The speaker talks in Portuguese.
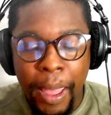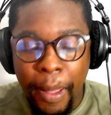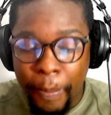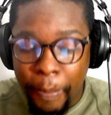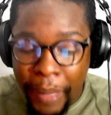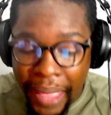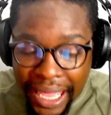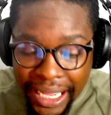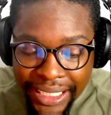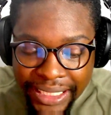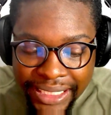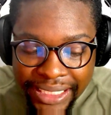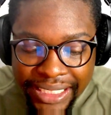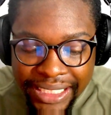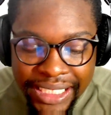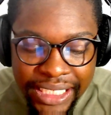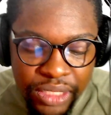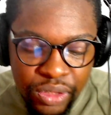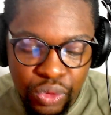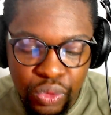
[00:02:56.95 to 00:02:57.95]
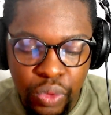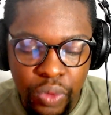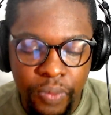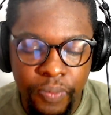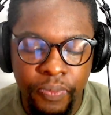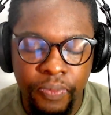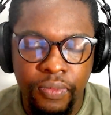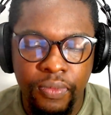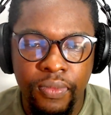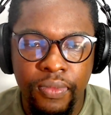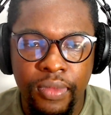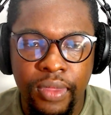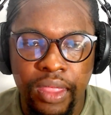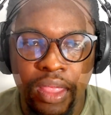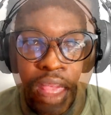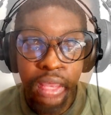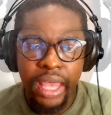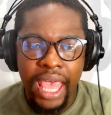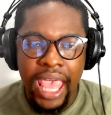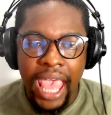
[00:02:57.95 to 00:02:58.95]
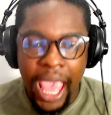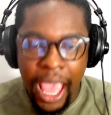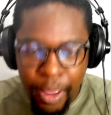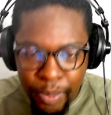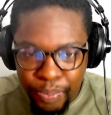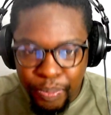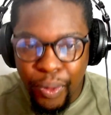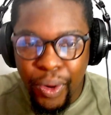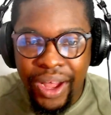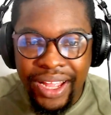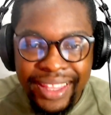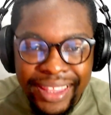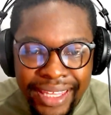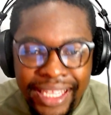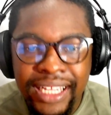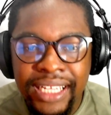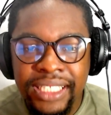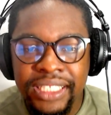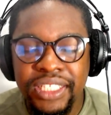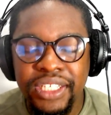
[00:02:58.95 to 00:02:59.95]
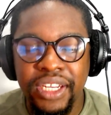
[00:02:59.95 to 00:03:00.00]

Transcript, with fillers: perdido. É importante